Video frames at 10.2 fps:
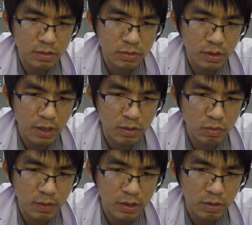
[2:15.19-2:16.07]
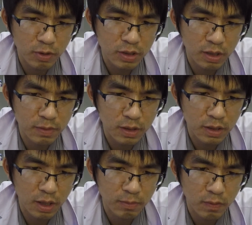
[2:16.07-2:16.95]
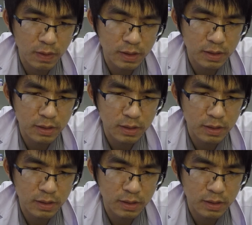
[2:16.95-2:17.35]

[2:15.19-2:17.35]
โทรทัศน์รวมการเฉพาะกิจแห่งประเทศไทยเมื่อวัน